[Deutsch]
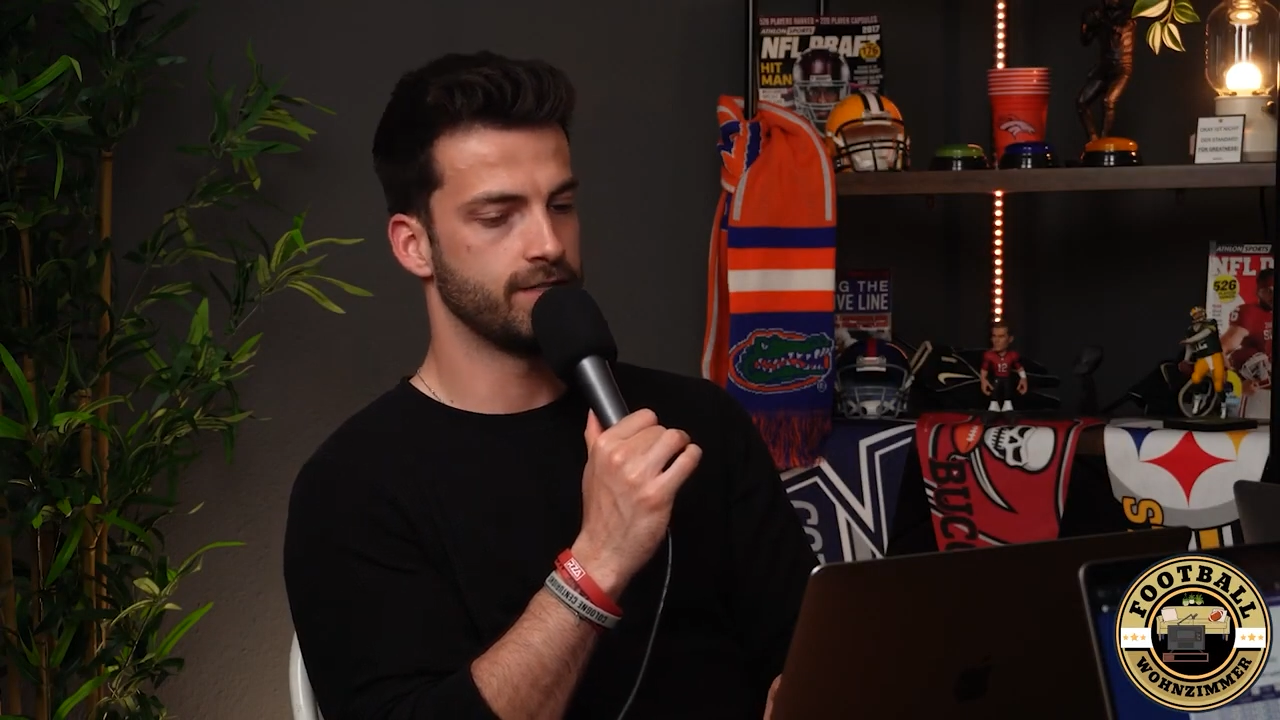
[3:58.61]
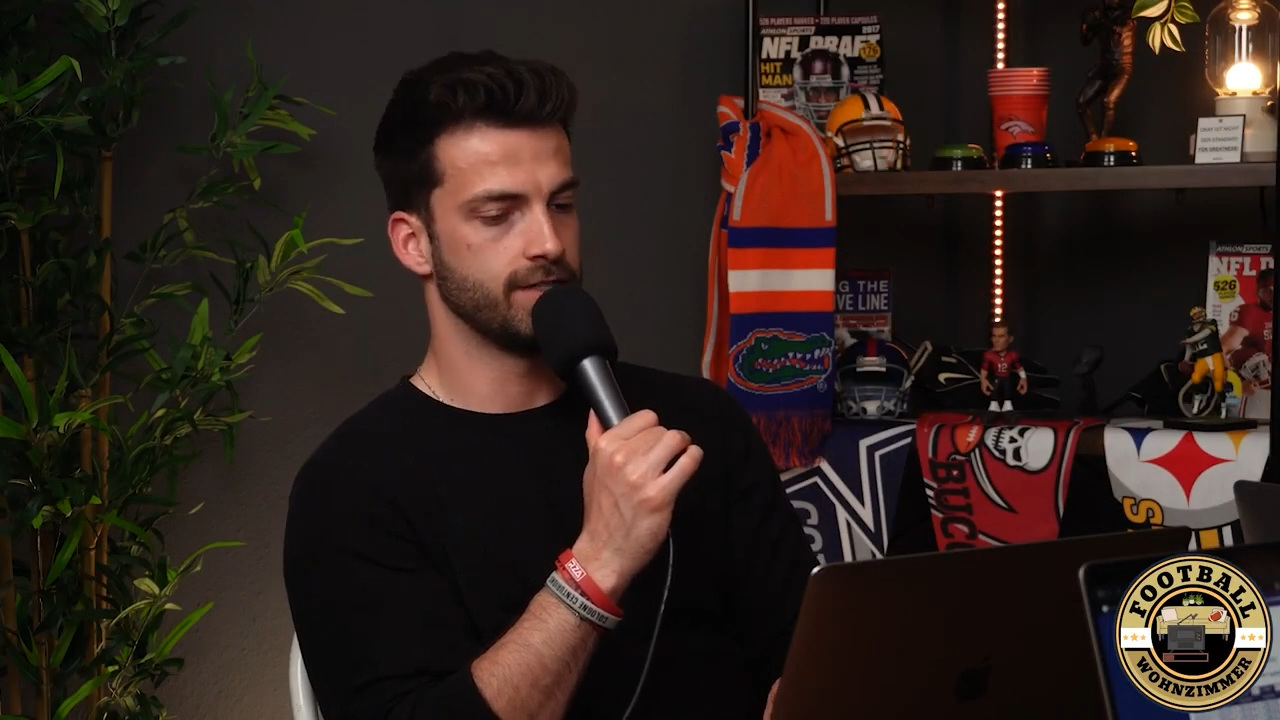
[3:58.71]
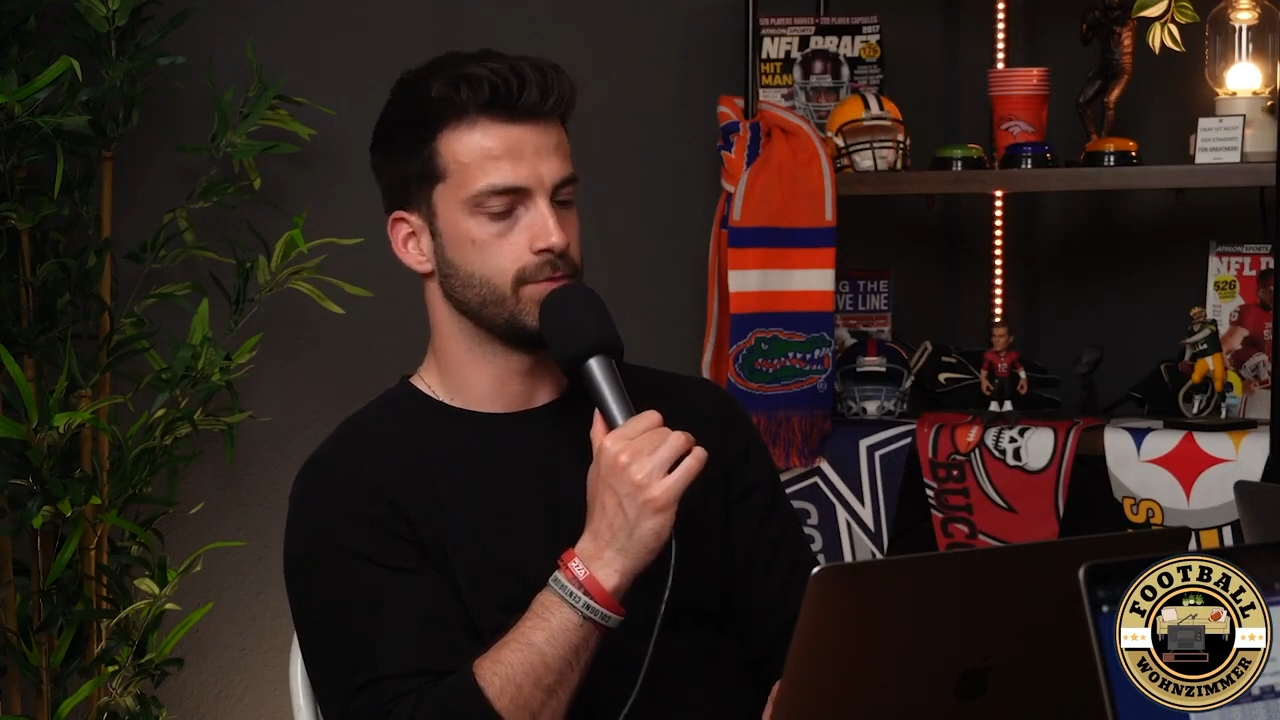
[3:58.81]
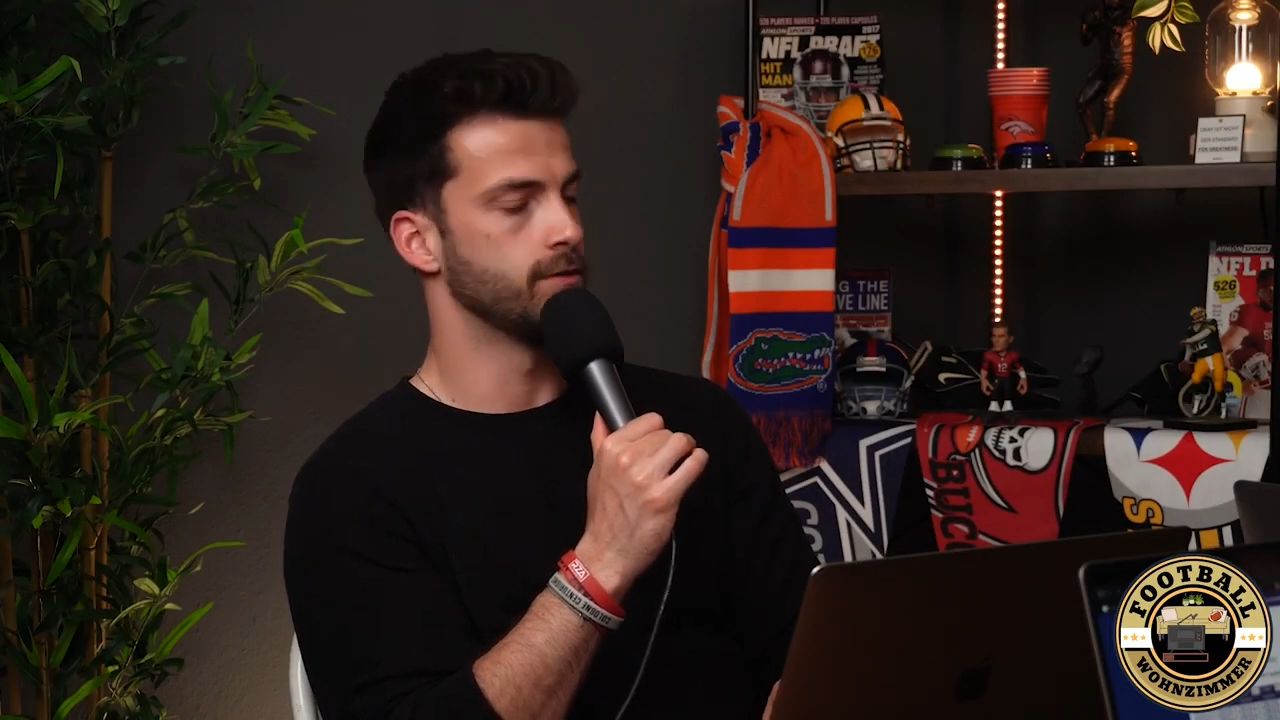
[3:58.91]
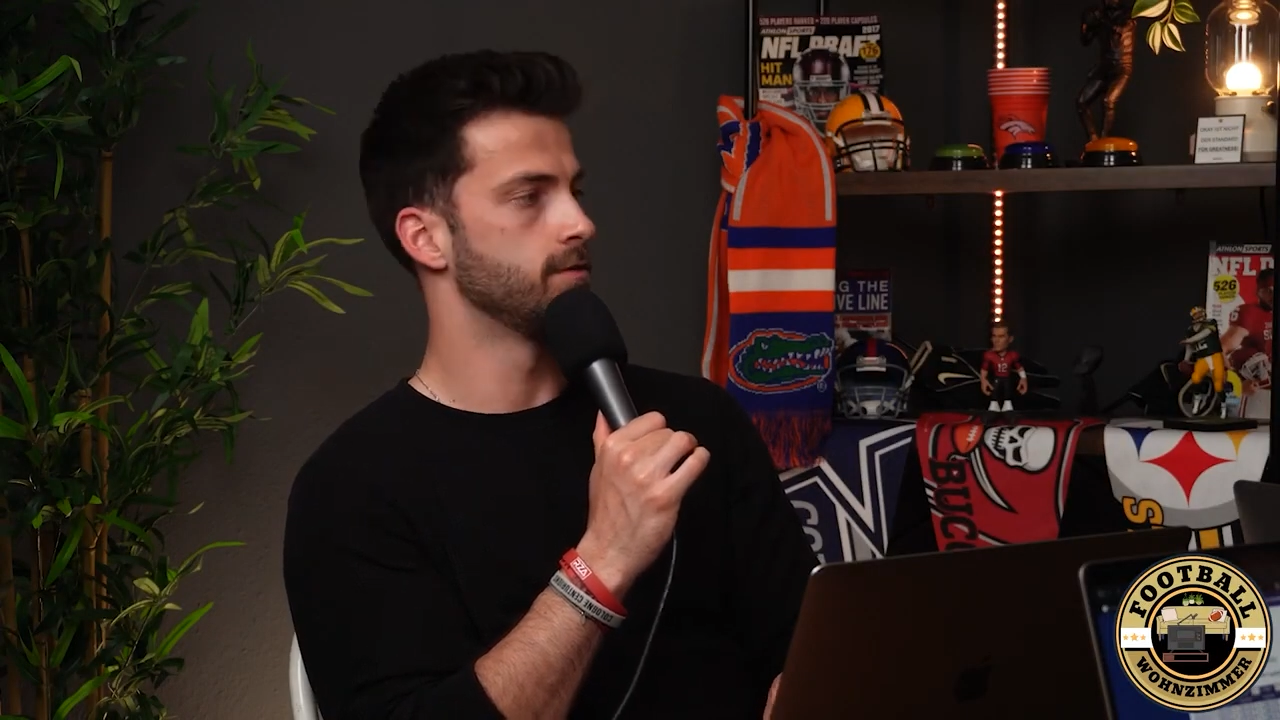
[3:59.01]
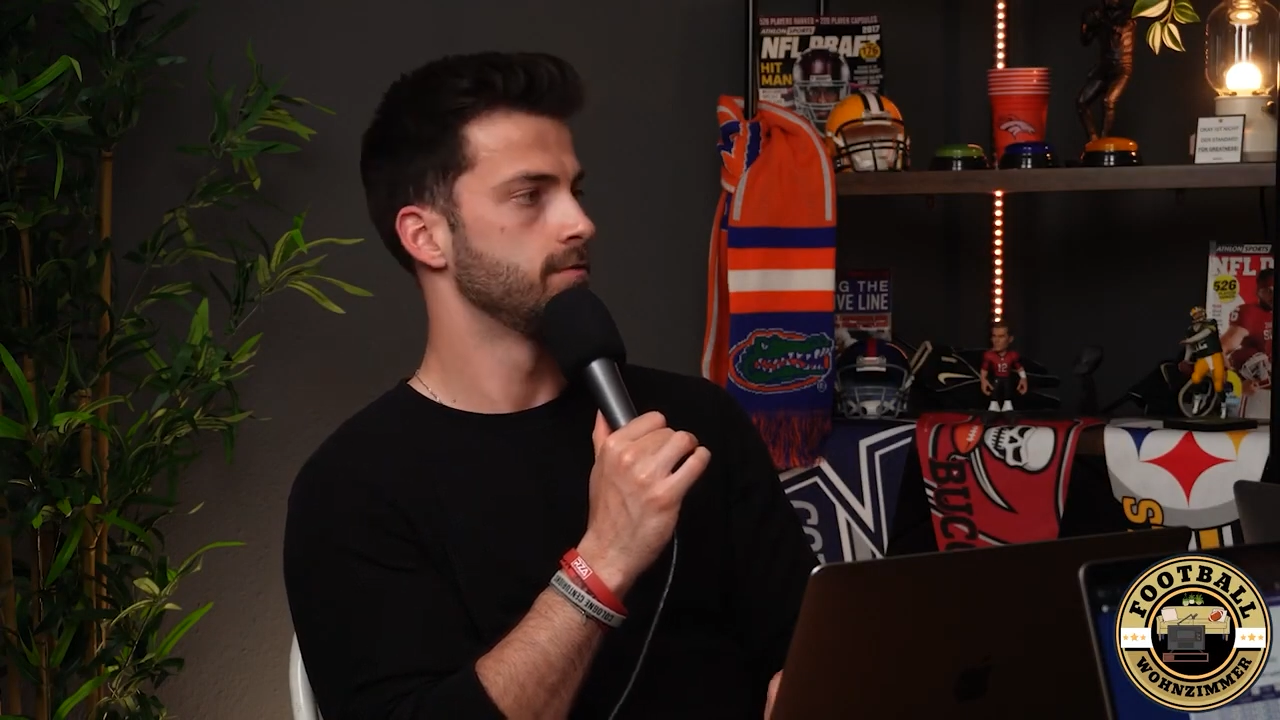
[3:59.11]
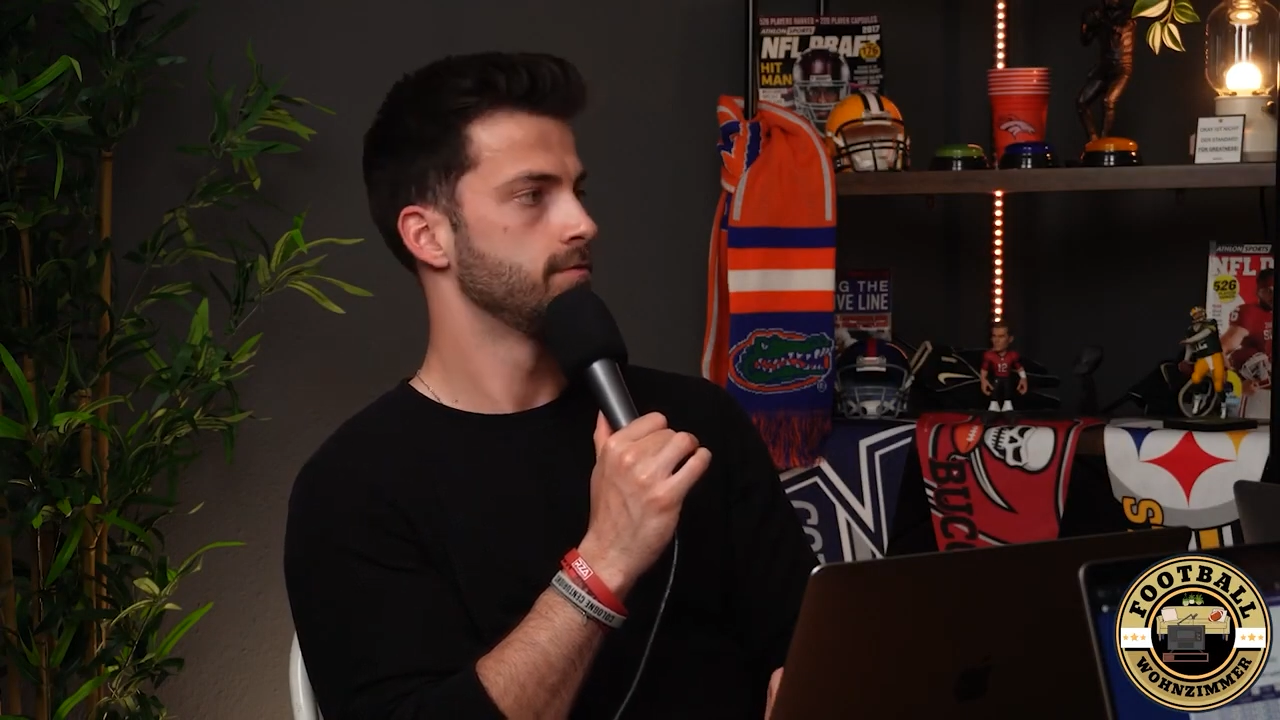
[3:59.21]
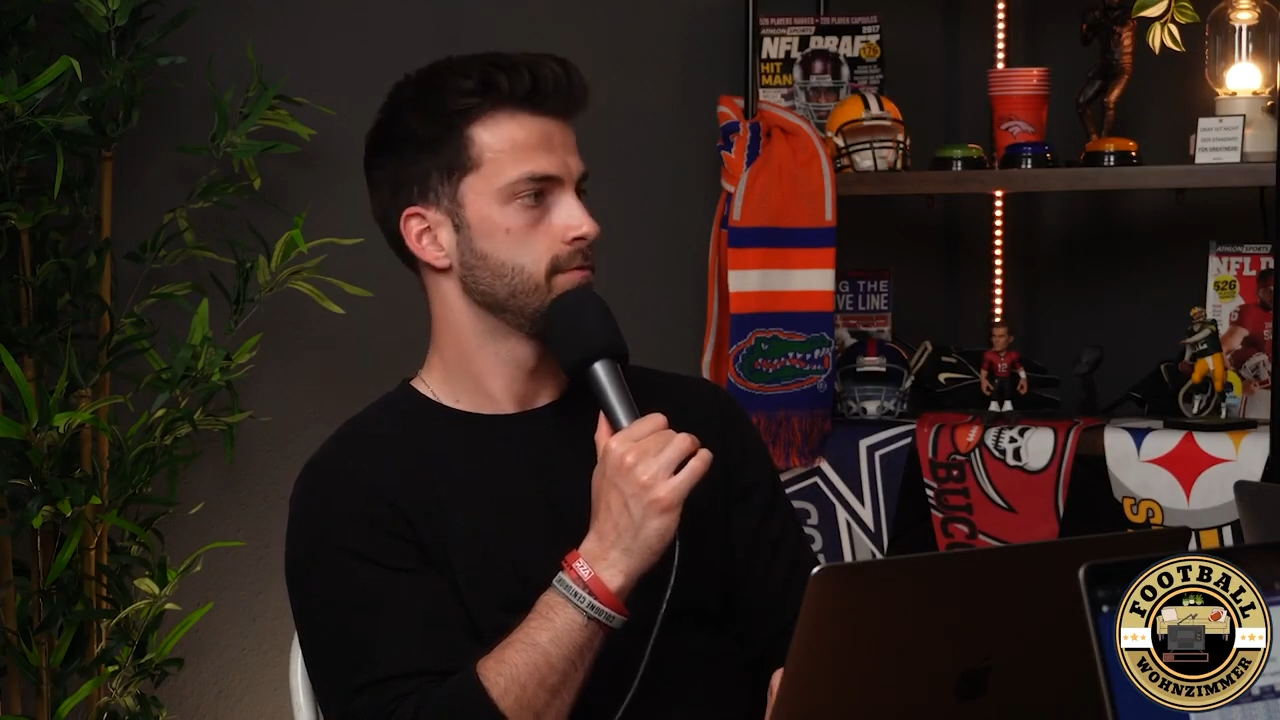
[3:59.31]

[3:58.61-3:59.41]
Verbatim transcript: accepted.